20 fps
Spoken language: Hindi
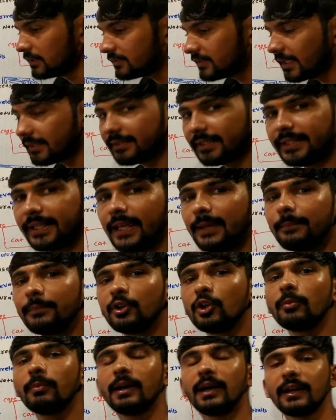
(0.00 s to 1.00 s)
जैसे ही
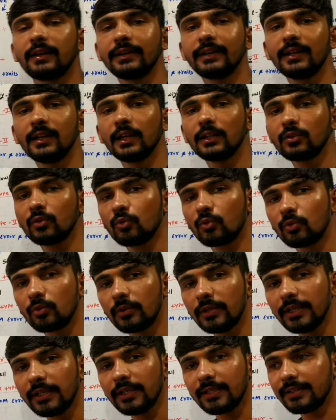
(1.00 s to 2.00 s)
एम्ब्रियो बाहर निकला तो
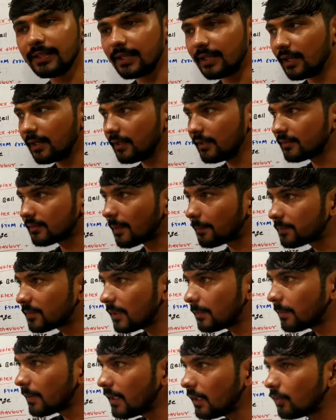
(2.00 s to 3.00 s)
उन्होंने ये देखा कि
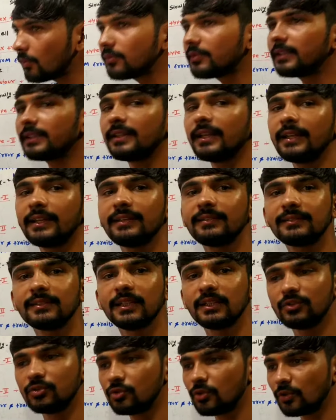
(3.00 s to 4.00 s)
सबसे पहले उसने
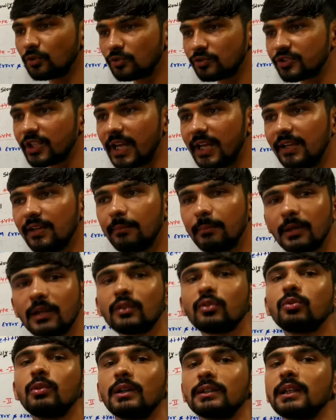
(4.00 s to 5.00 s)
किसने जो चाइल्ड
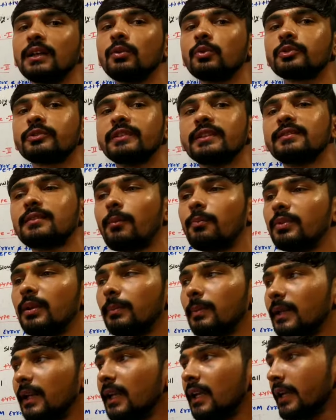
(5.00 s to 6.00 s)
बर्थ हुआ था उसने
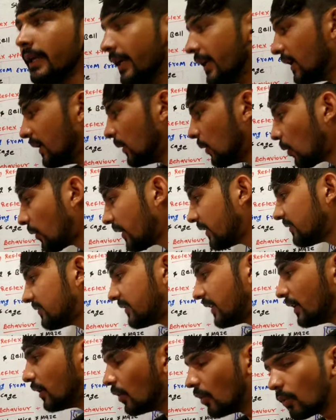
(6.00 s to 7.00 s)
सबसे पहले लोरेन
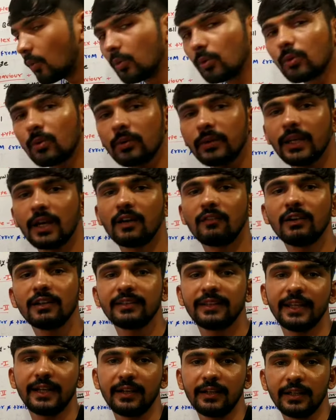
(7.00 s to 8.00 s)
से उनको क्या हुआ
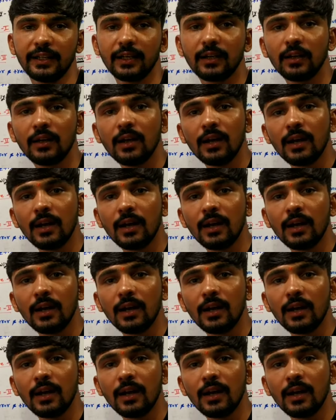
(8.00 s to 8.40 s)
देख लिया